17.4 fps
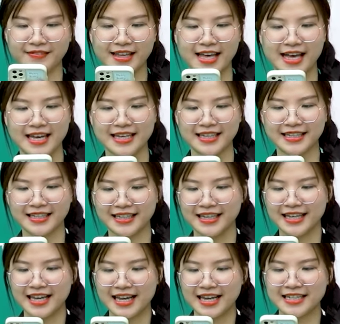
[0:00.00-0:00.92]
Hay,
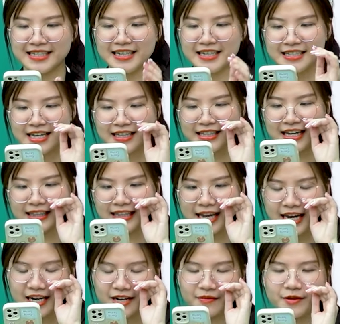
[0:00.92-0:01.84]
chia sang thể
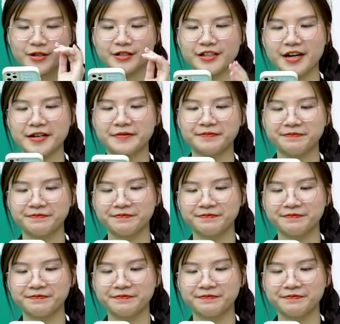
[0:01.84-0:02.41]
T nào mọi người.